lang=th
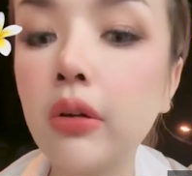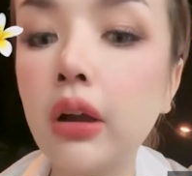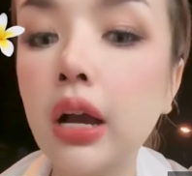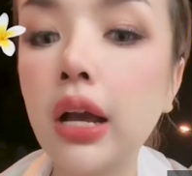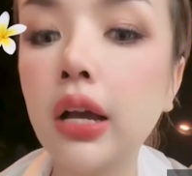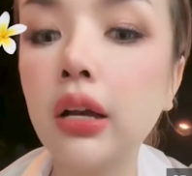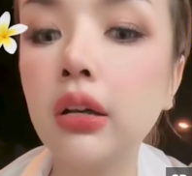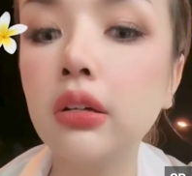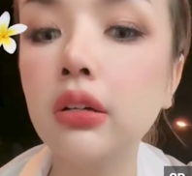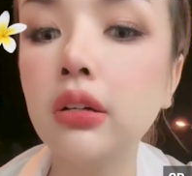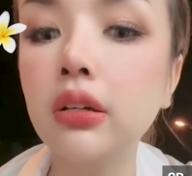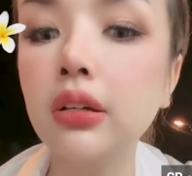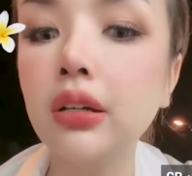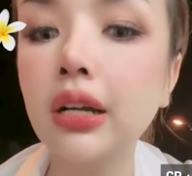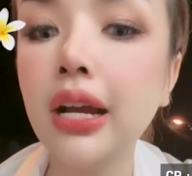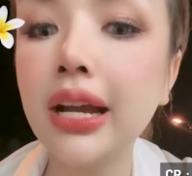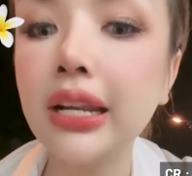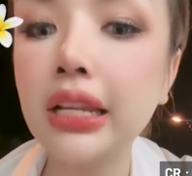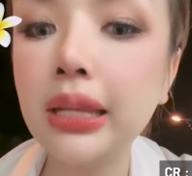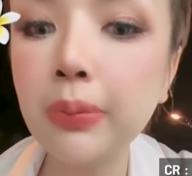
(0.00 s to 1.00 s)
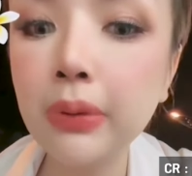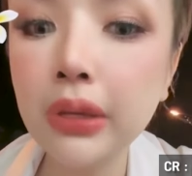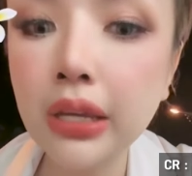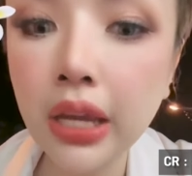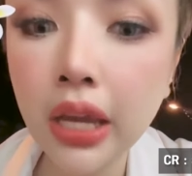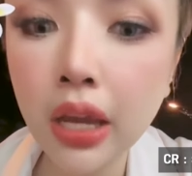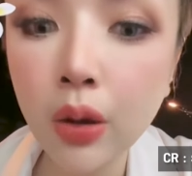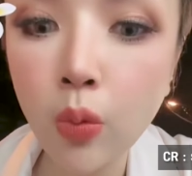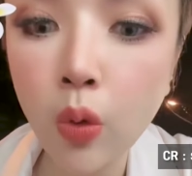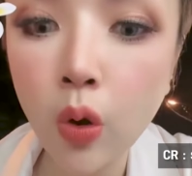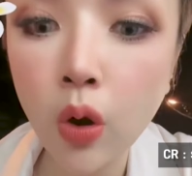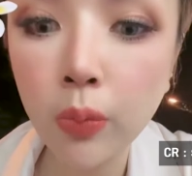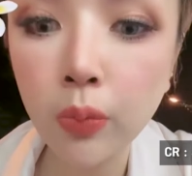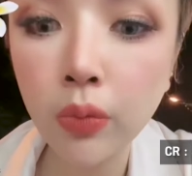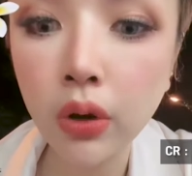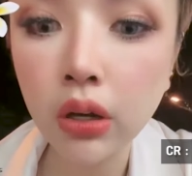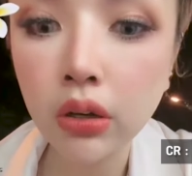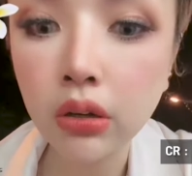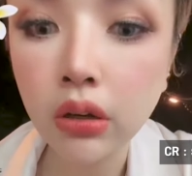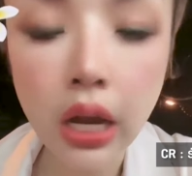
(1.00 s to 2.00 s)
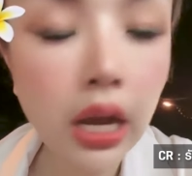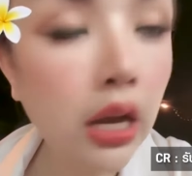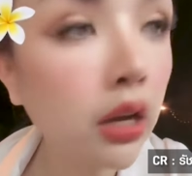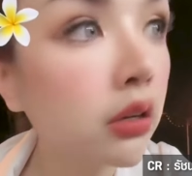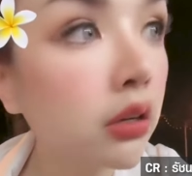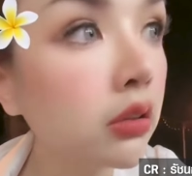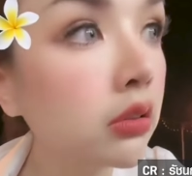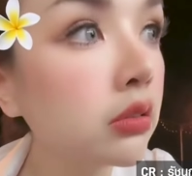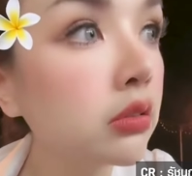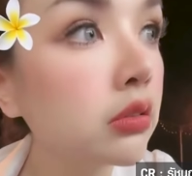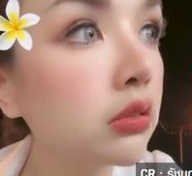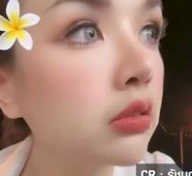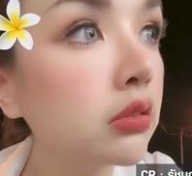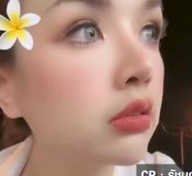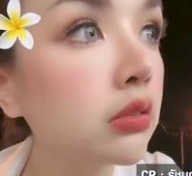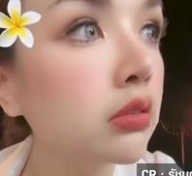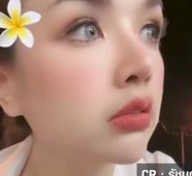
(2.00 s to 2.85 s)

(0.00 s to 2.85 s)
ถึงแกวะนี่พี่แค่วอร์มเหรออะ